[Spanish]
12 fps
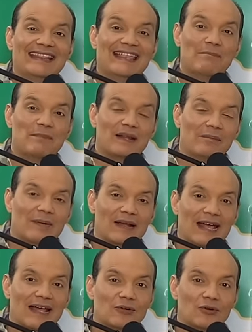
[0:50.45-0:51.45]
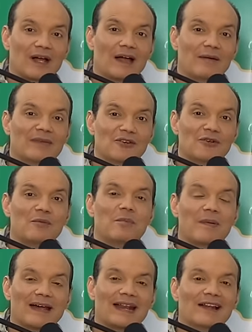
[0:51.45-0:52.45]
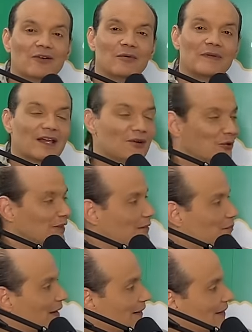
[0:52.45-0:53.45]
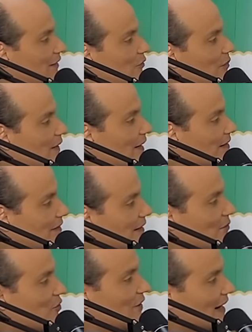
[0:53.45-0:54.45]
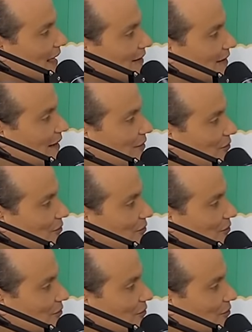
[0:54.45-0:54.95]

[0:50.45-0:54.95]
de preparar los caminos para el gobierno del Partido Esperanza Democrática,